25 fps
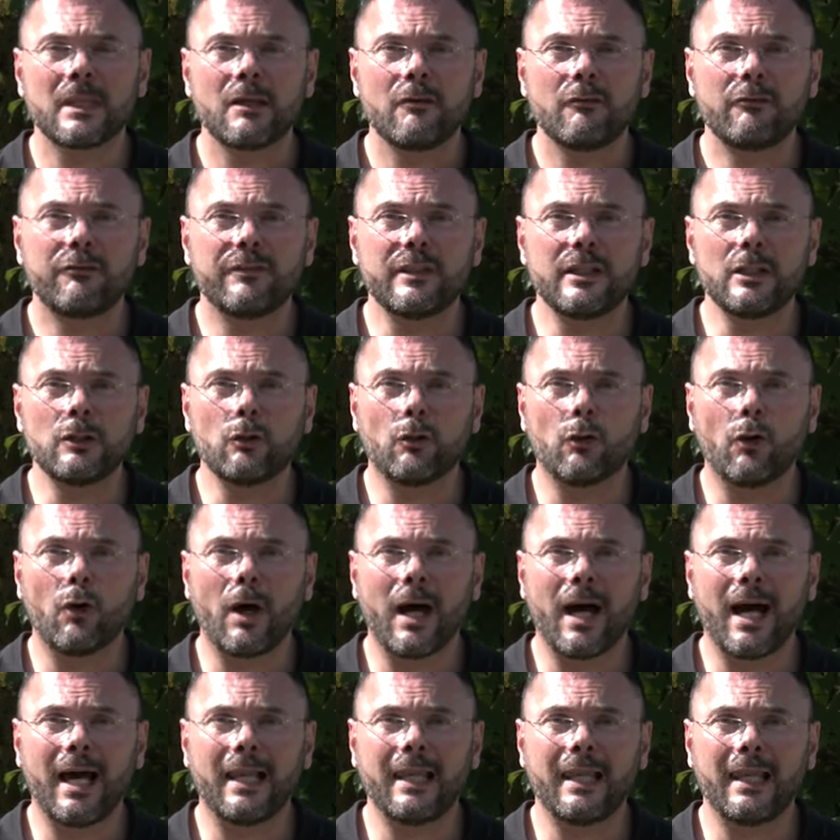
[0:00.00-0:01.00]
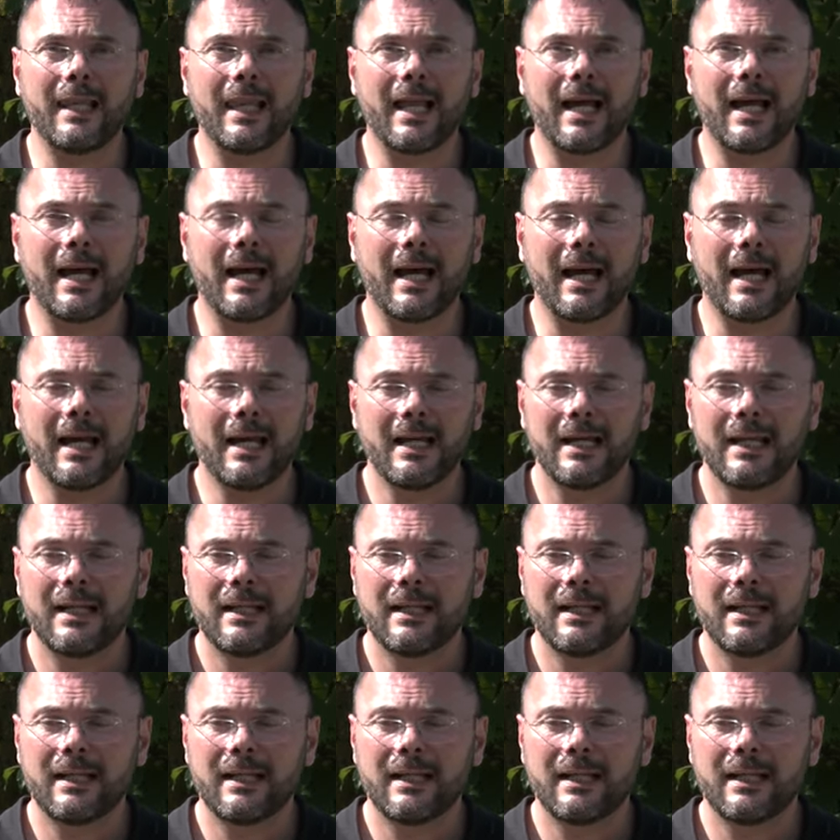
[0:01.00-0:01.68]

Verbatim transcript: fino alla